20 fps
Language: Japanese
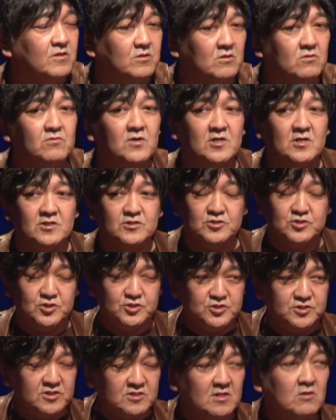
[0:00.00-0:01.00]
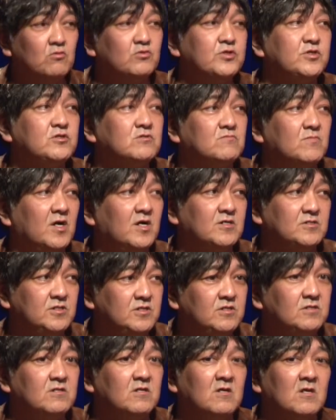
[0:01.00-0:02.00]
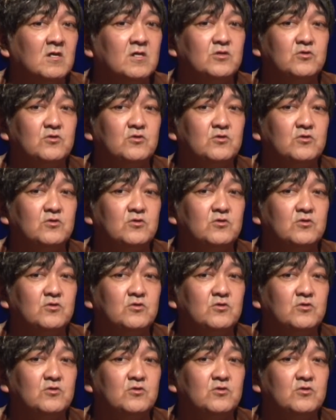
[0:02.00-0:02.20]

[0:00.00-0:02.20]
要は地震が起きる前に、